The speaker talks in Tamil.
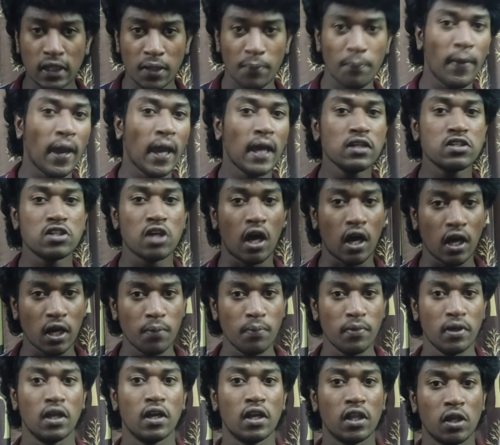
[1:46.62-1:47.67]
இந்த மேட்ச்
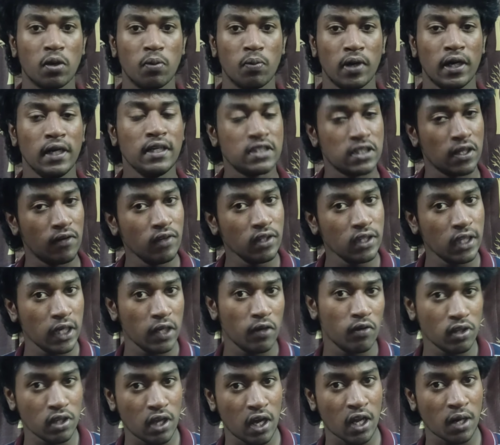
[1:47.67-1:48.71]
ஆரம்பிக்கிறதுக்கு முன்னாடி செவன்
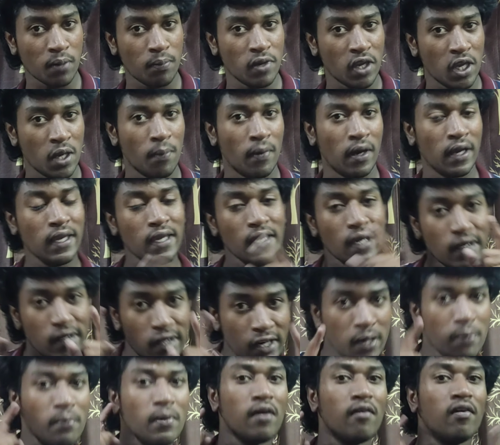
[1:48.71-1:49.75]
தேர்ட்டிக்கு வந்து ஆரம்பிக்குமா
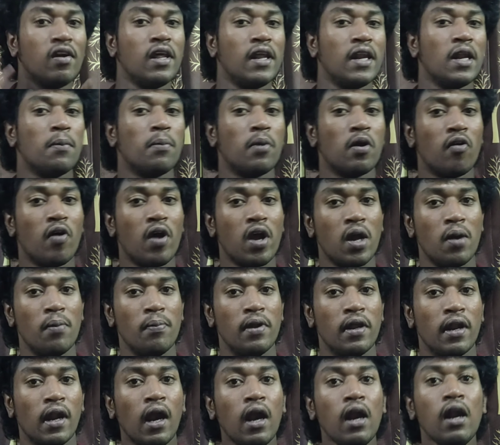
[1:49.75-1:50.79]
இங்க ட்ரீம் லெவலில் என்ன
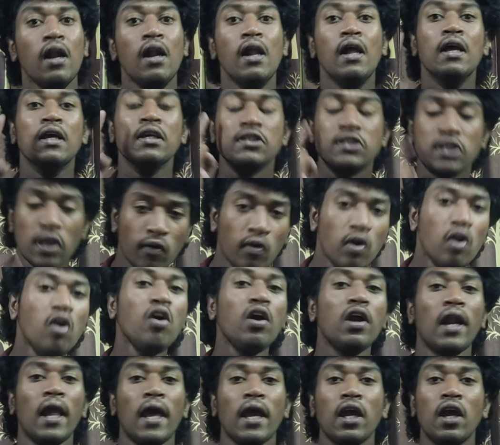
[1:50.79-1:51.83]
பண்ணுவாங்க அப்படின்னா
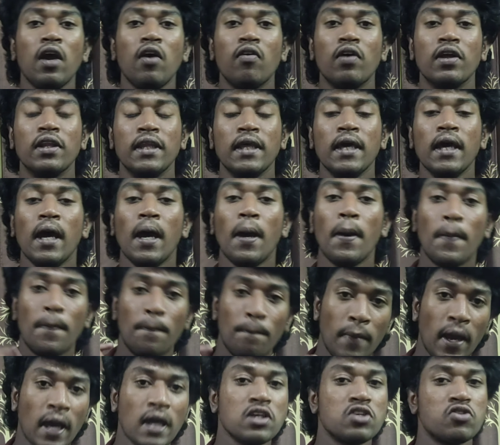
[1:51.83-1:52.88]
செவன் ஓ கிளாக்கு வந்து
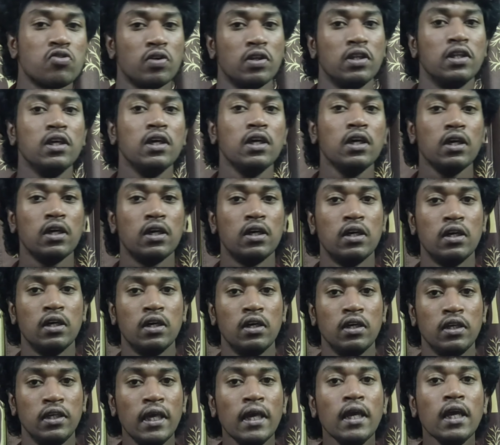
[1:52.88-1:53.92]
மேட்ச் வந்து
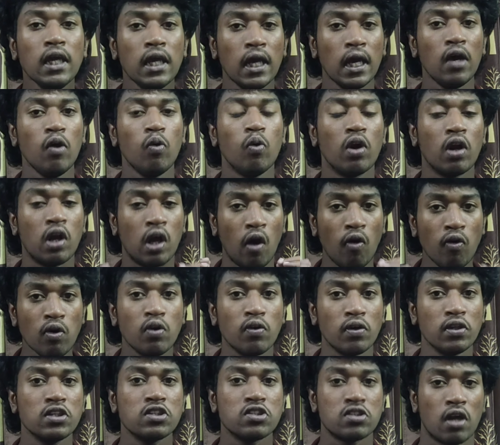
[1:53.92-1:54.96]
இங்க ஒரு
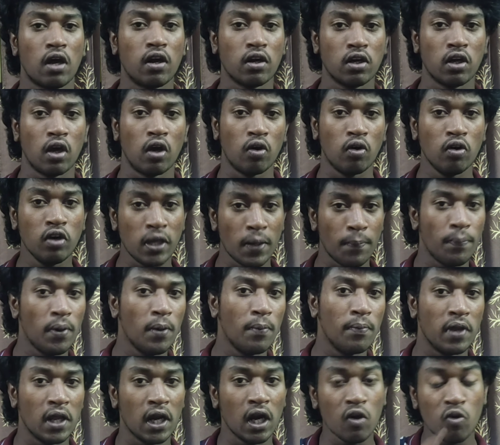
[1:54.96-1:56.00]
கவுண்ட் வந்து ஸ்டார்ட் ஆகும்
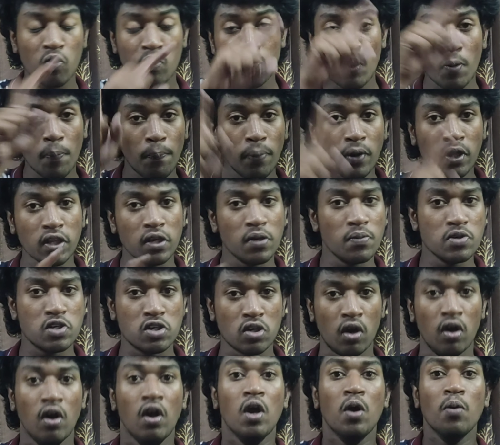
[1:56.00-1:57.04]
எப்போ அப்படின்னா ஒரு முப்பது
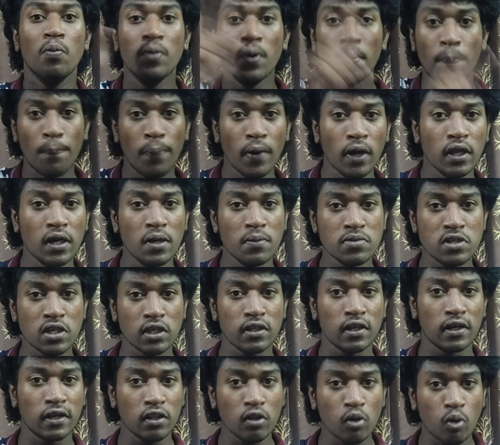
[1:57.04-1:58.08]
நிமிஷம் முப்பது
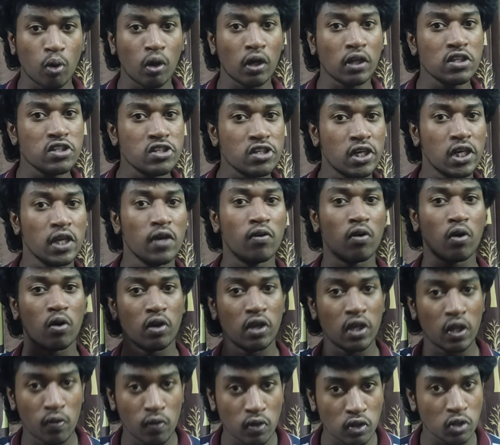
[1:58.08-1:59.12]
நிமிஷத்துல இருந்து குறைஞ்சிக்கிட்டே
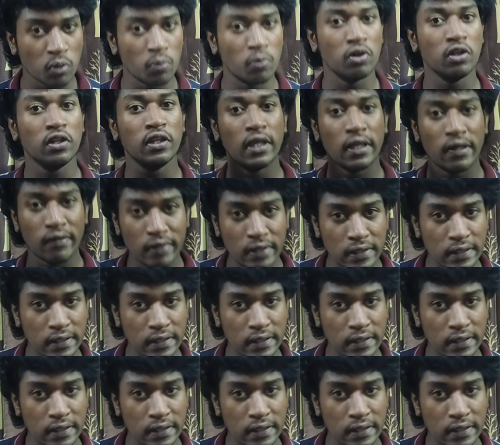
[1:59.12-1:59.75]
வரும் இருபத்தொன்பது